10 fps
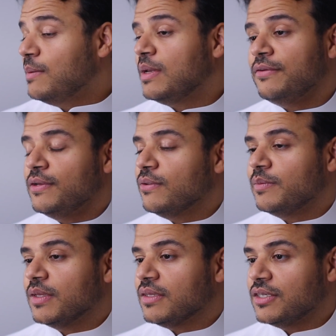عام
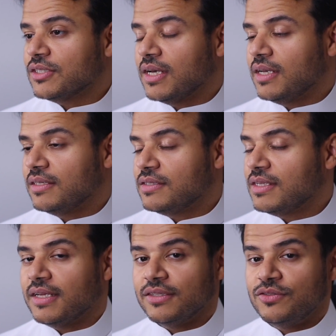2018 كان
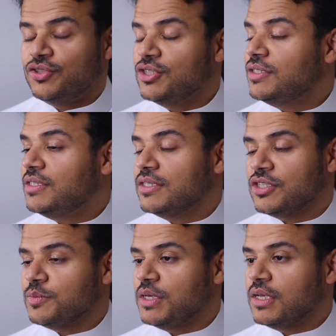سنه جدا
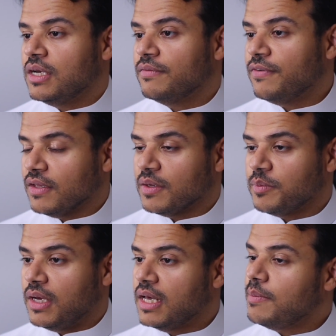جميله فضل رب
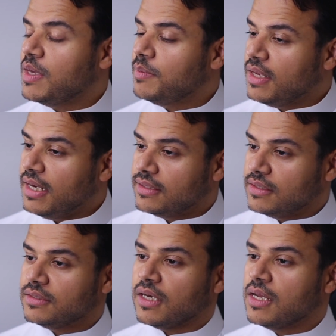العالمين من ناحيه
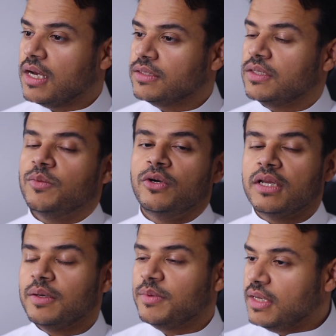التقنيات
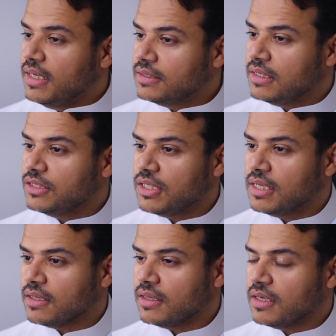المعلنه من ناحيه الاشياء
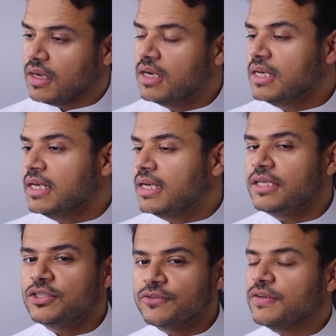الكثيره
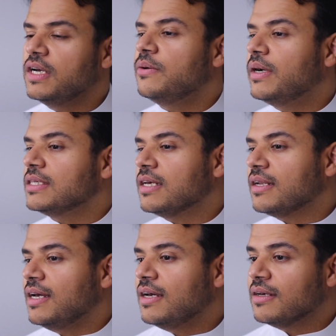اللي شفناها
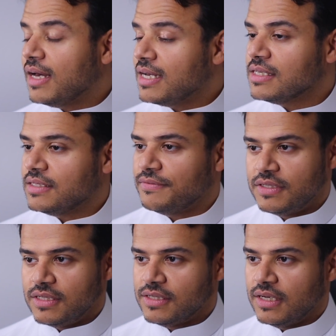وعاصرناها خاصه في
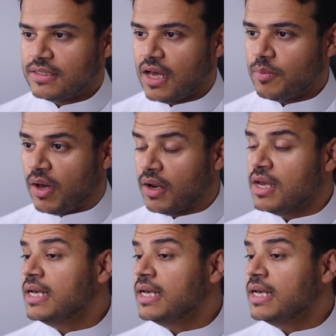سلسله الاخبار